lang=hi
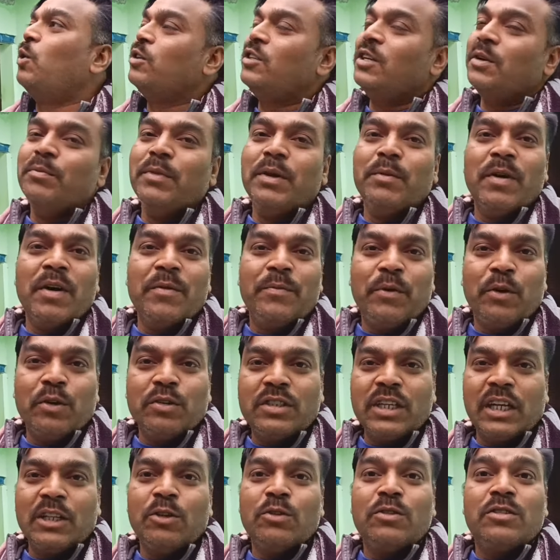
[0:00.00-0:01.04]
और जब मैं वहाँ
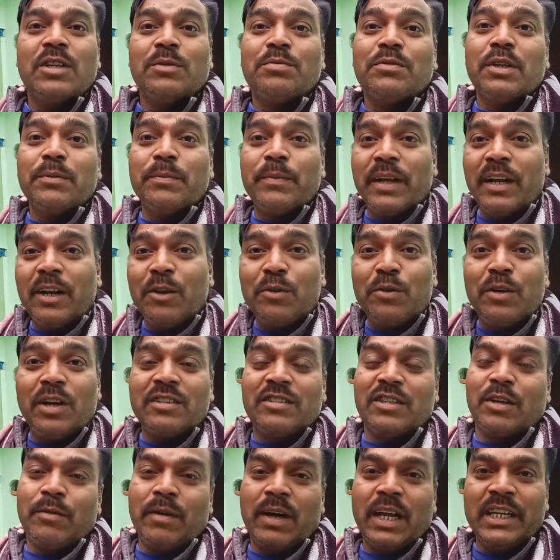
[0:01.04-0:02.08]
पहुँचा तो सबसे पहले
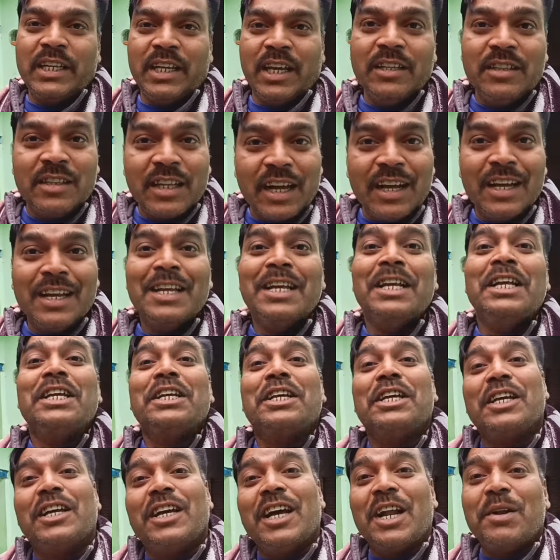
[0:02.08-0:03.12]
उनका सवाल यही था
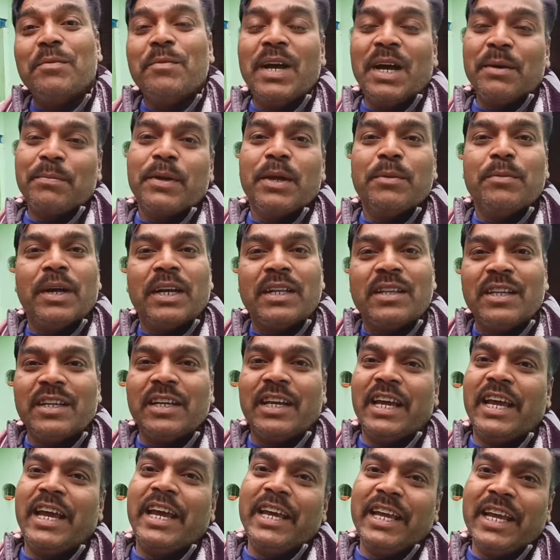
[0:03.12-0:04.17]
कि घर में आपके में
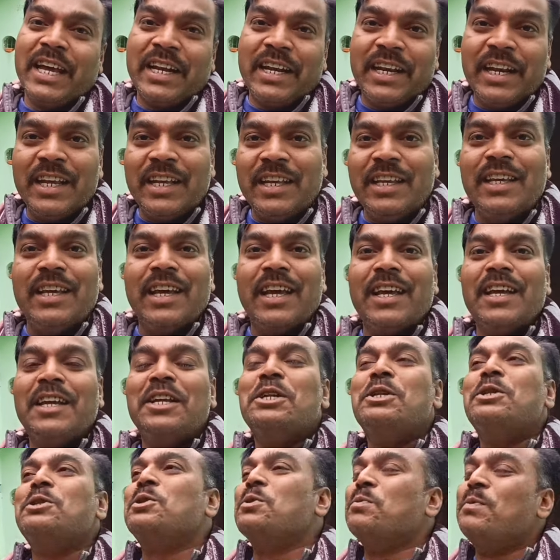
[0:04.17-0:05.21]
अर्थिंग है या नहीं है
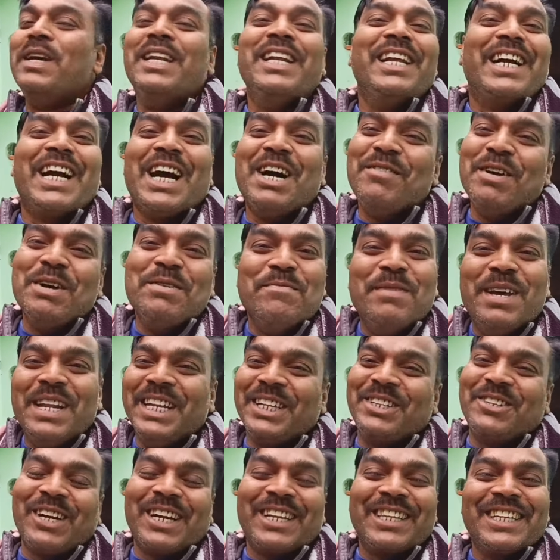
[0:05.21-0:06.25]
तो मैंने कहा भाई
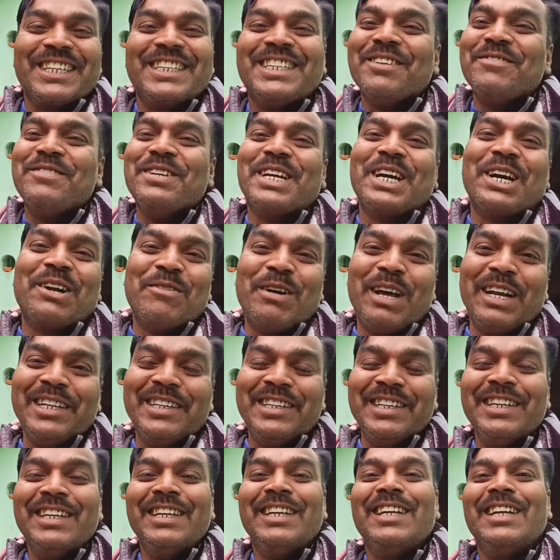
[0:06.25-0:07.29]
मैंने तो अर्थिंग जब ही करवा
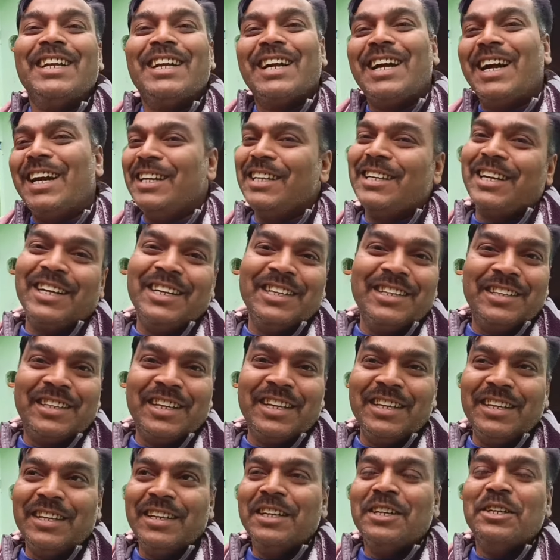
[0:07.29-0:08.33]
ली थी गाड़ी
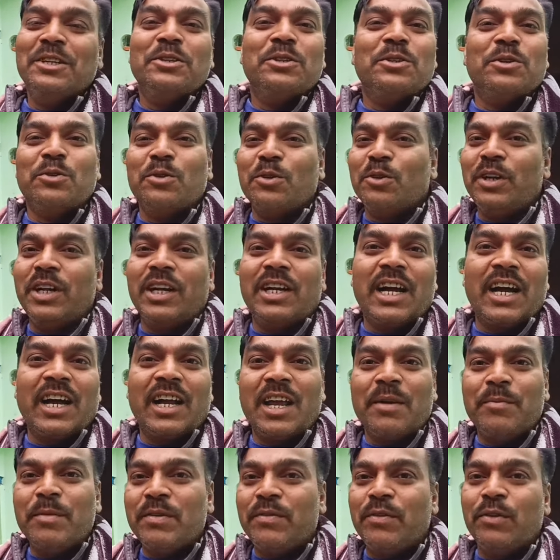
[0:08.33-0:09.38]
खरीदते ही तो उन्होंने कहा
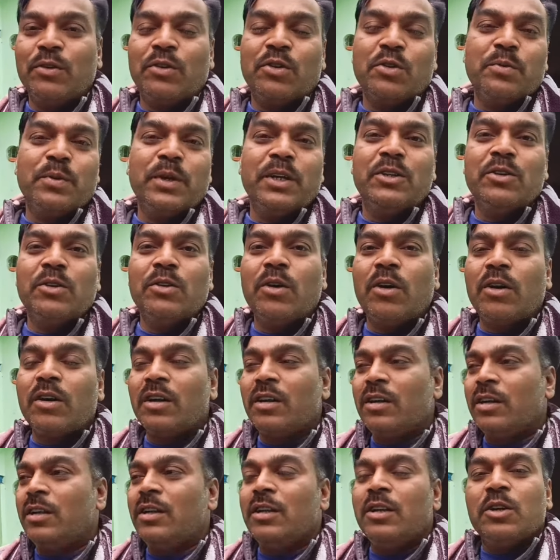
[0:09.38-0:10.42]
कि हमें फ़ोटो भेजो
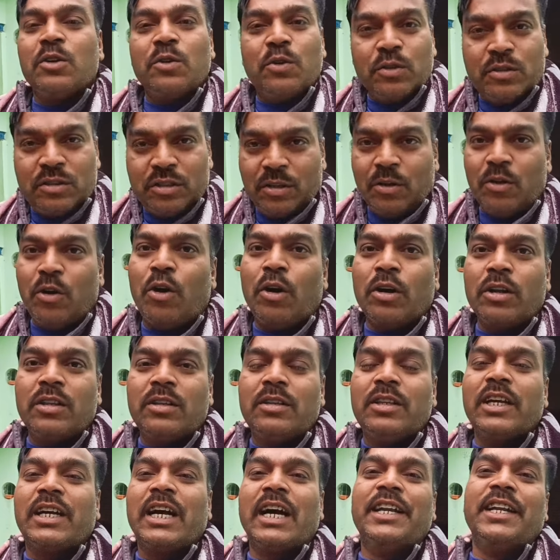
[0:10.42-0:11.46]
और कुछ और
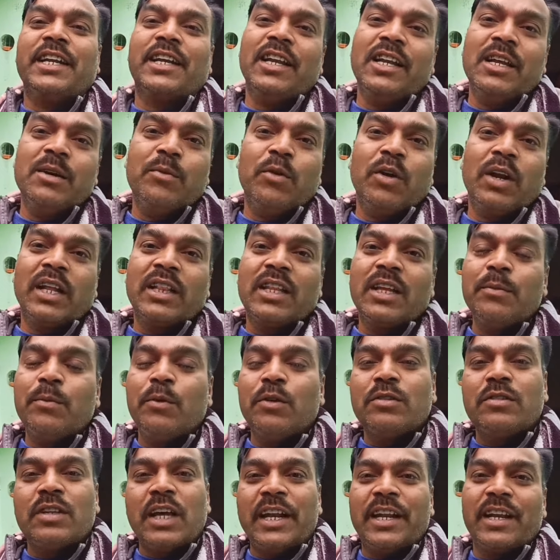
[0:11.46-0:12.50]
दिखाने के लिए बोला था
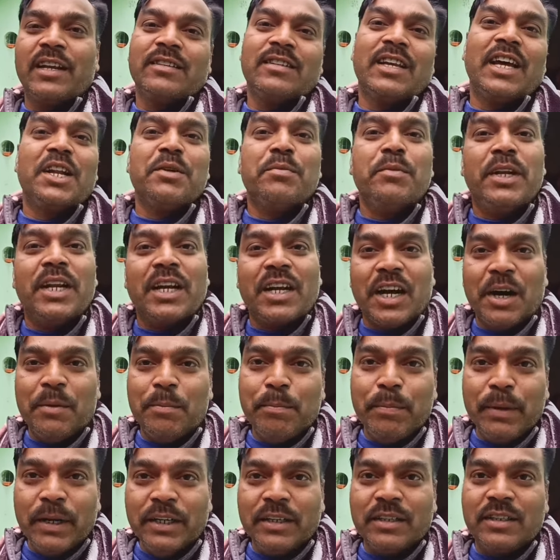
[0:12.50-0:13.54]
वो सारे के सारे मेरे
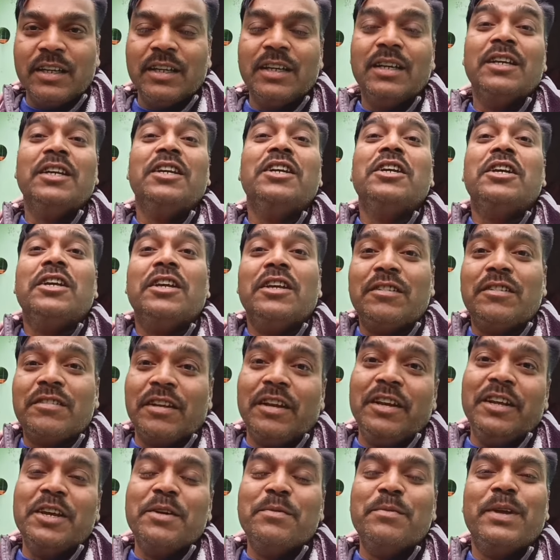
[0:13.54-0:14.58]
कंप्लीट थे
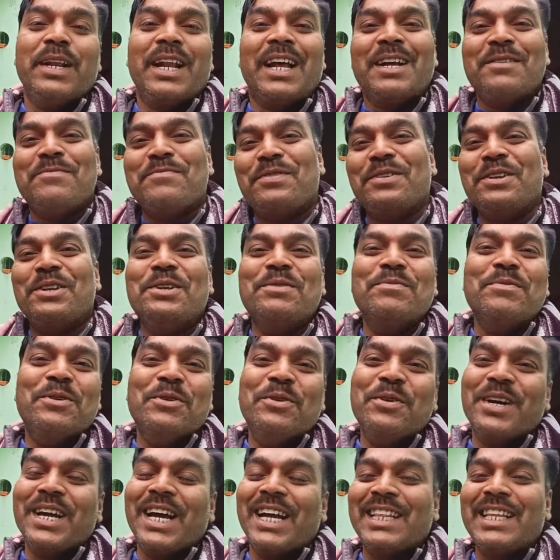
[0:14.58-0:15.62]
इसलिए मेरा फ्री
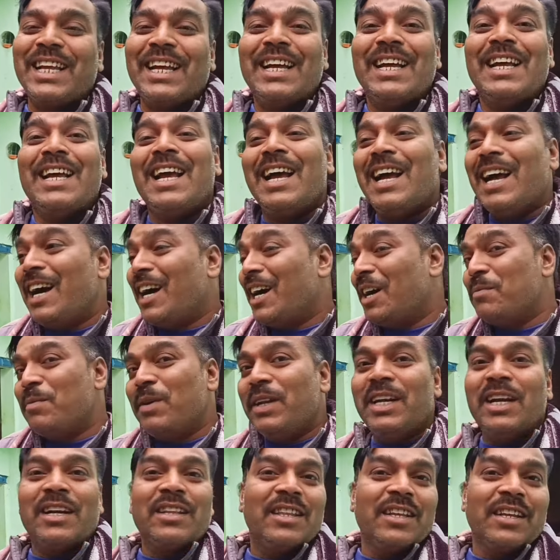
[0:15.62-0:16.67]
में हो गया था अगर
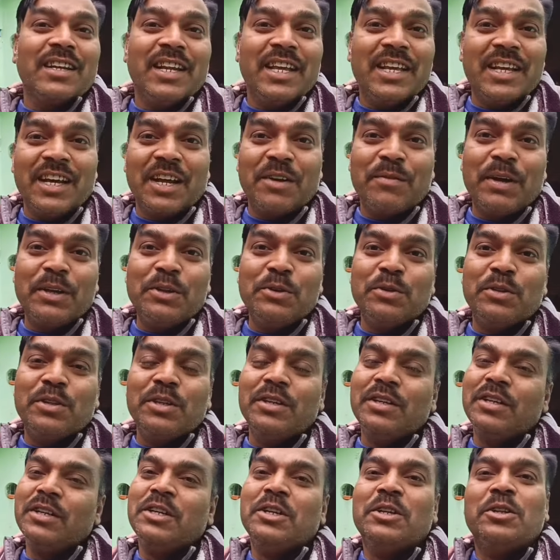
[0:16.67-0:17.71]
मैंने अर्थिंग नहीं करवाई
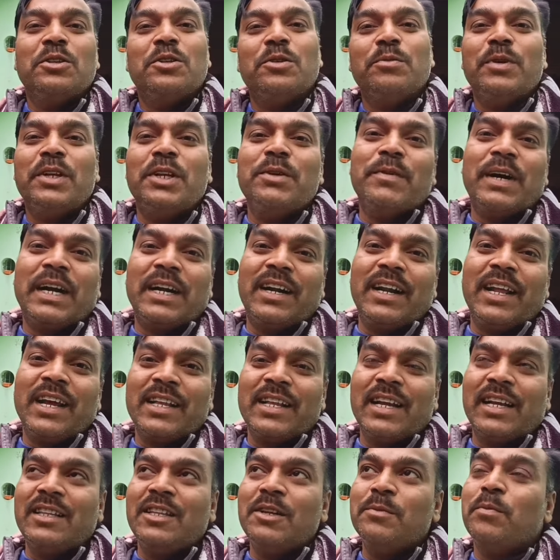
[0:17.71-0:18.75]
होती तो मेरी बाट
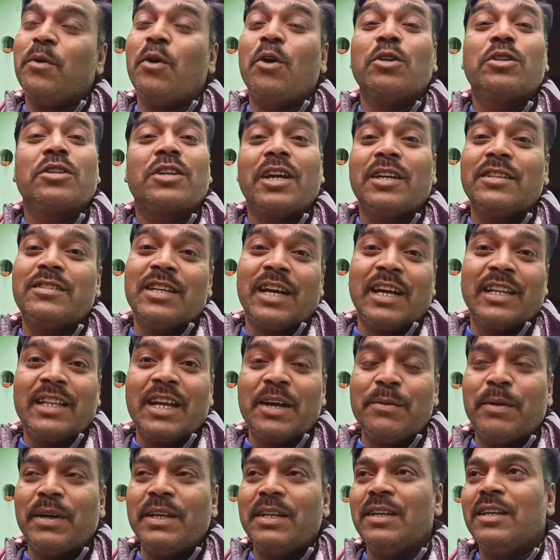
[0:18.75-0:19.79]
लग जाती बहुत खर्चा
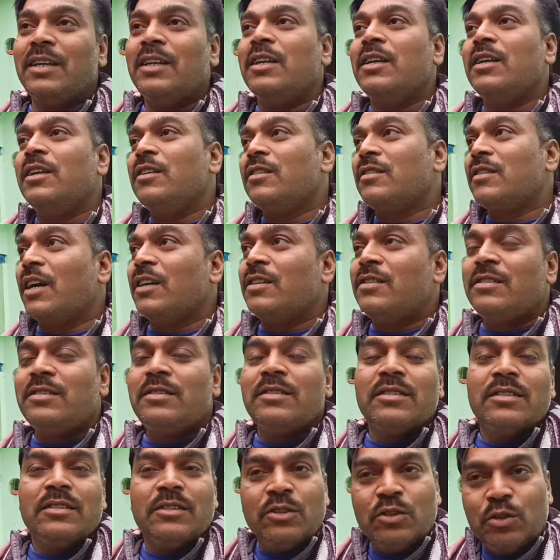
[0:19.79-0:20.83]
आता है भाई इसका
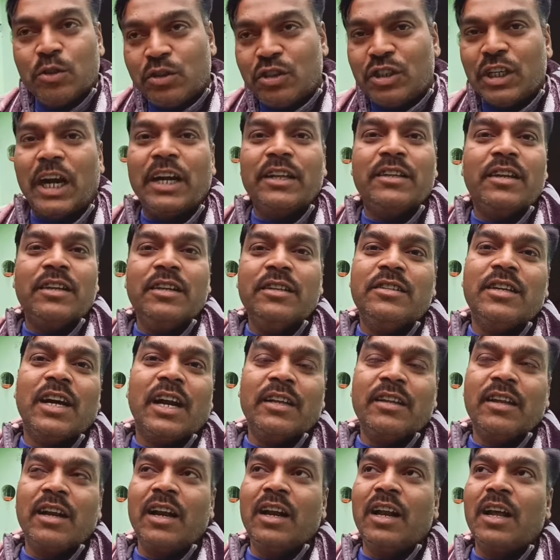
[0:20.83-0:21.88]
जो चार्जर ही
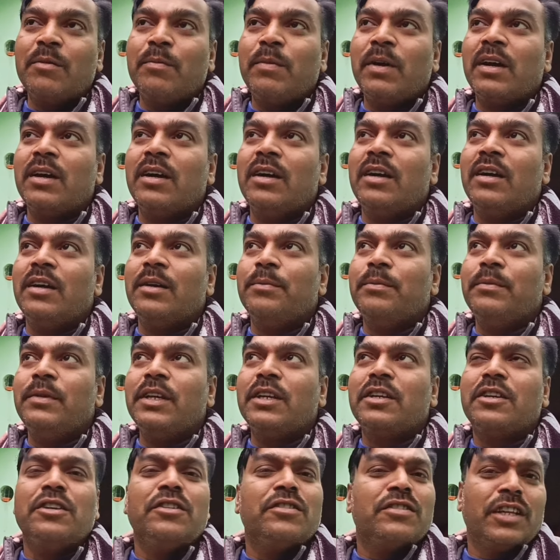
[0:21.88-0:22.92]
चार्जर है लगभग
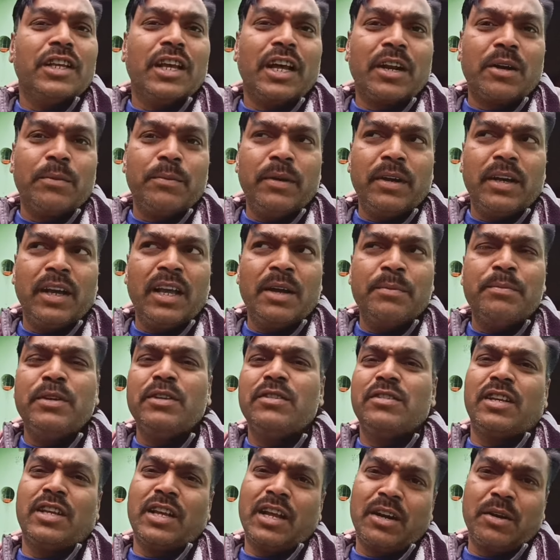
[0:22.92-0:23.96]
इक्कीस हजार रुपये का या
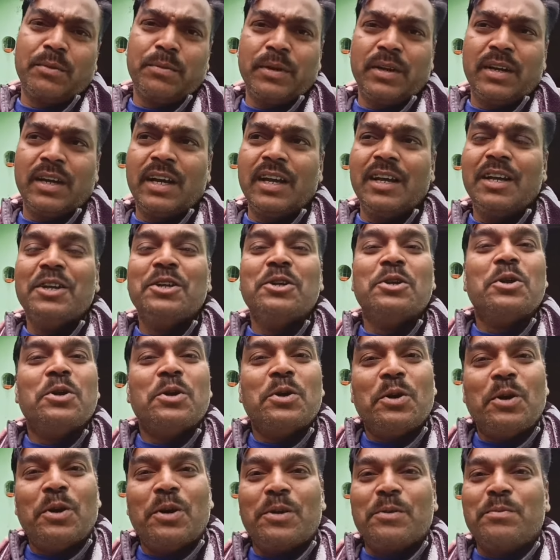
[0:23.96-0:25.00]
बीस हजार रुपये का
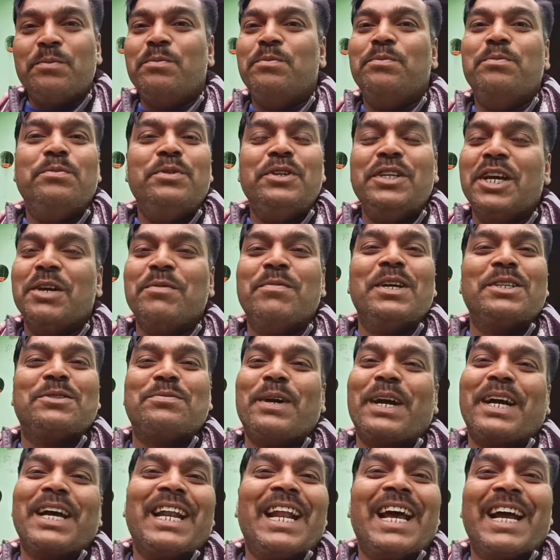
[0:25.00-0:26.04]
है और बी
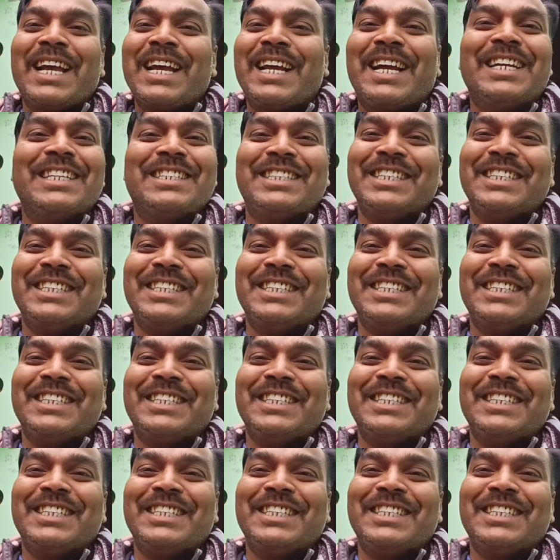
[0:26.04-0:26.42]
वगैरह के